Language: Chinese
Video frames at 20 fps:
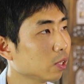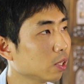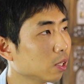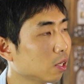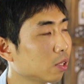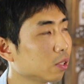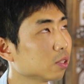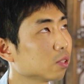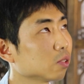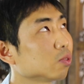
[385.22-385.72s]
对
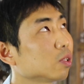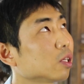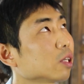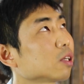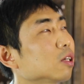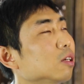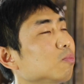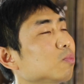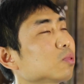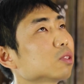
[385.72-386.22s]
儿童
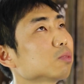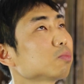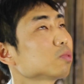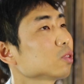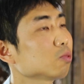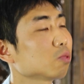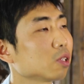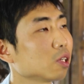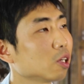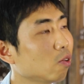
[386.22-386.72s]
那个不是
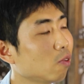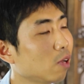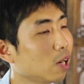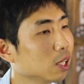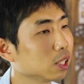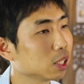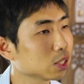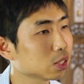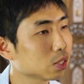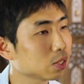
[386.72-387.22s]
不是温哥
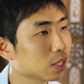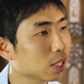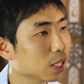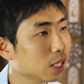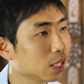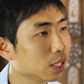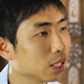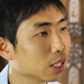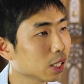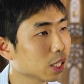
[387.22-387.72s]
华的，是
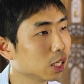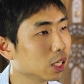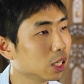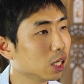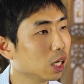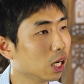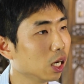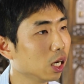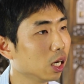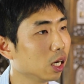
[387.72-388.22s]
在那
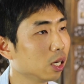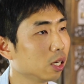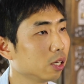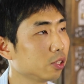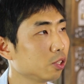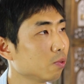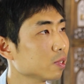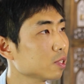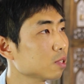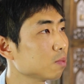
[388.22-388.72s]
个
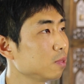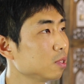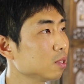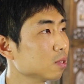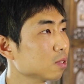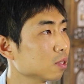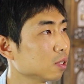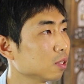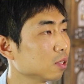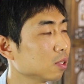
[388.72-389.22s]
啊，New
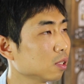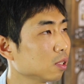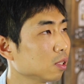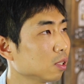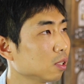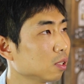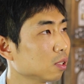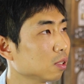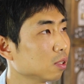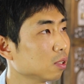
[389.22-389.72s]
Westminster。
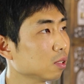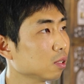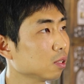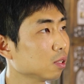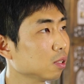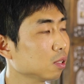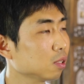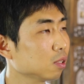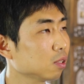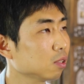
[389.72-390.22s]
哦，New
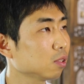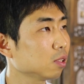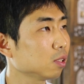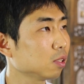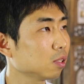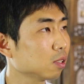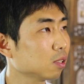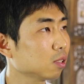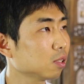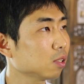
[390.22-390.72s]
Westminster，对，那
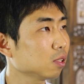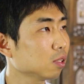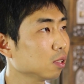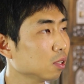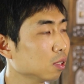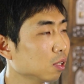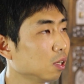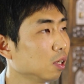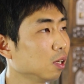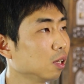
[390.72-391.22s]
温对。
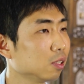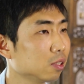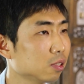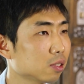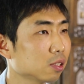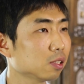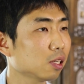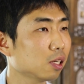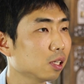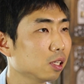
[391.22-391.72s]
嗯，
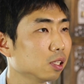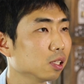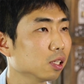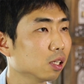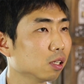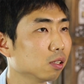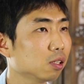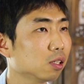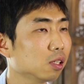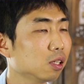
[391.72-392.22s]
在那里
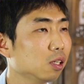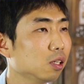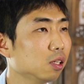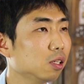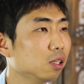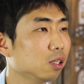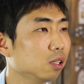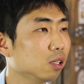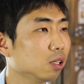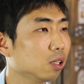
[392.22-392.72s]
哈，
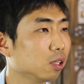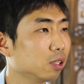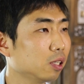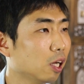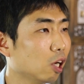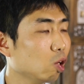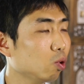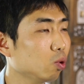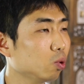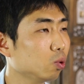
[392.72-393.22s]
呃，
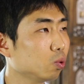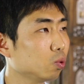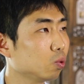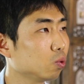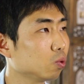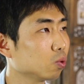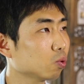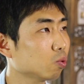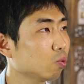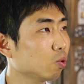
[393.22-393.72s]
然
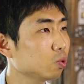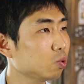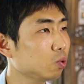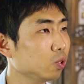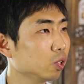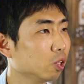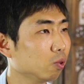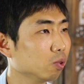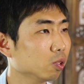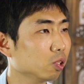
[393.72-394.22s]
后过
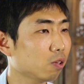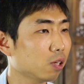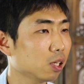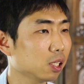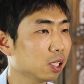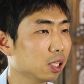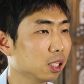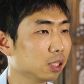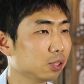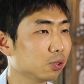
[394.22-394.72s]
去以后的
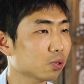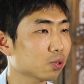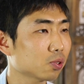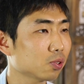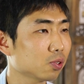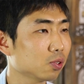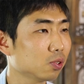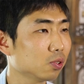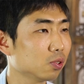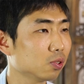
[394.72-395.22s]
话呢，就
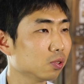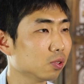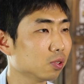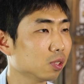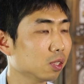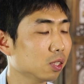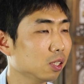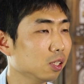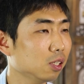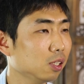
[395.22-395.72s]

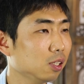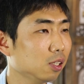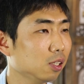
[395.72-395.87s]
是，